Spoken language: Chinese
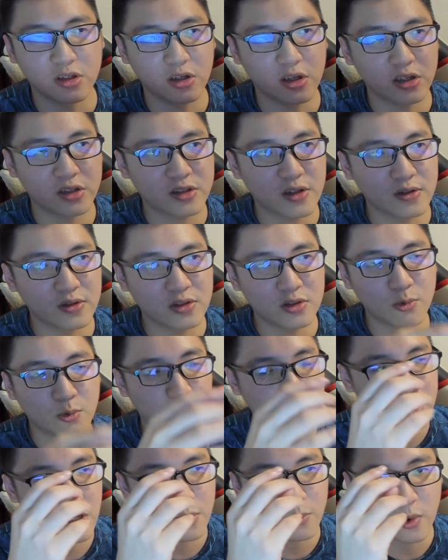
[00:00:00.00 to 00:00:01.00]
而且甚至是我
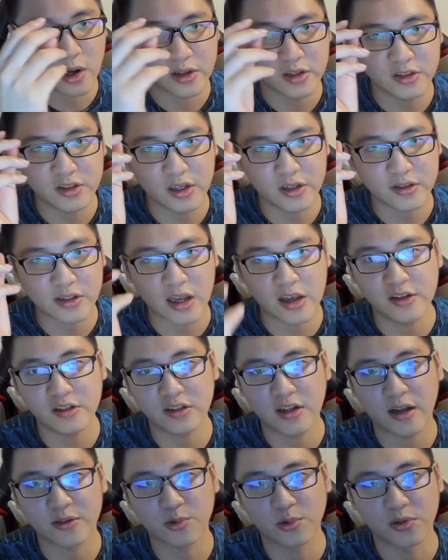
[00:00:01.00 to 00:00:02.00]
在玩一些三 A 级
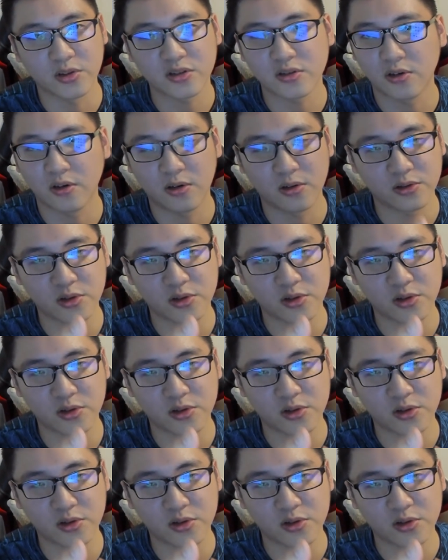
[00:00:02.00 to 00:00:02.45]
大作的时候，